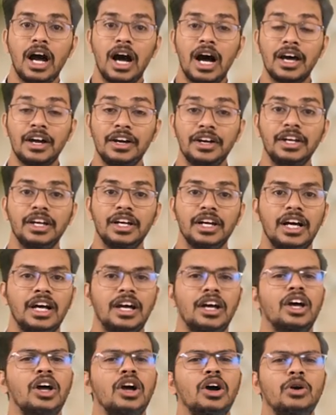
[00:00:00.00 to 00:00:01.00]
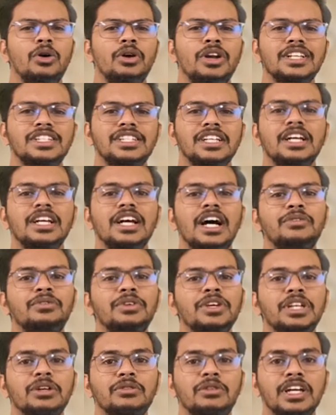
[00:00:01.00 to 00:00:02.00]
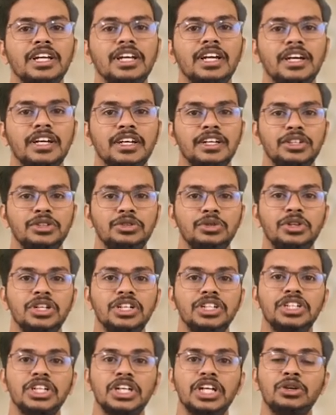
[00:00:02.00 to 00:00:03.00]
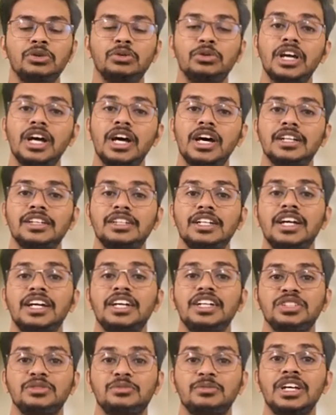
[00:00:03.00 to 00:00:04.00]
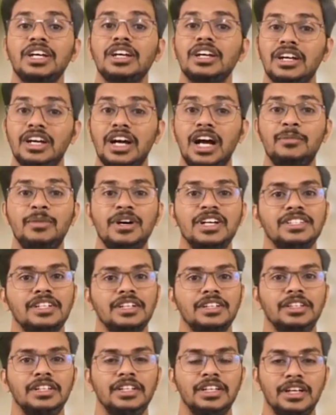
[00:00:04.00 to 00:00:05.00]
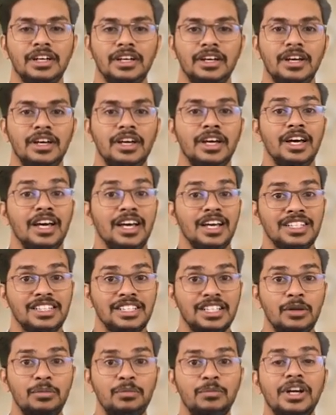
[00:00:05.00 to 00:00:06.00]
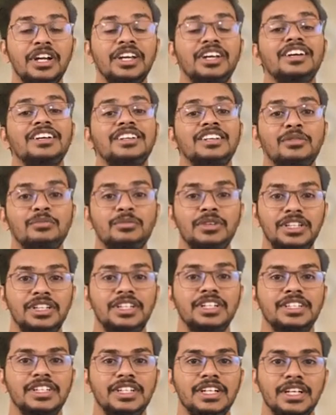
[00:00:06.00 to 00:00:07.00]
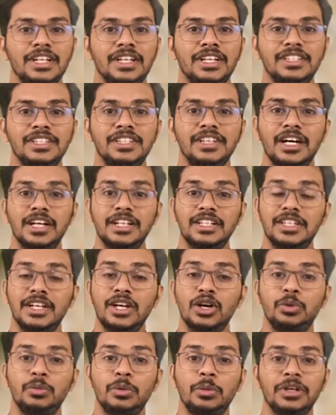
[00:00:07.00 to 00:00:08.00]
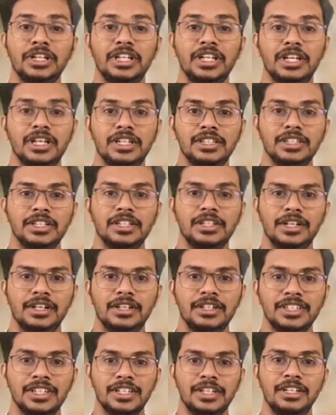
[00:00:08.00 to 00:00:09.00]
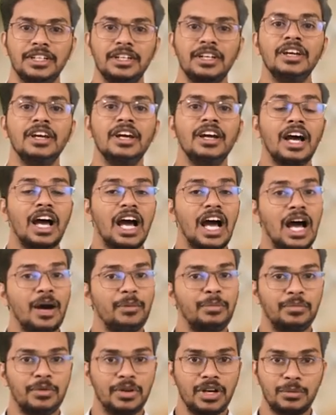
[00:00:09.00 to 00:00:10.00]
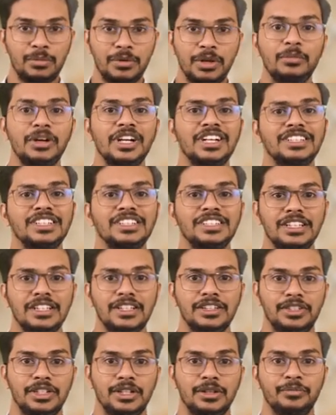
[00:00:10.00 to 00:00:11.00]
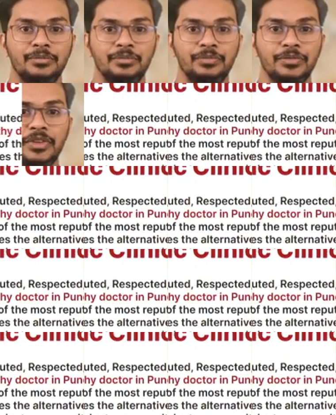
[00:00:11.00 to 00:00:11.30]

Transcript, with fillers: आर्निका और ऐसे काफ़ी दवाइयाँ हैं जो कि चिकनगुनिया अर्थराइटिस में काम आ सकती है सेल्फ मेडिकेशन मत कीजिए किसी अच्छे होम्योपैथी कंसल्टेंट से ही आप अपने मेडिसिन लीजिए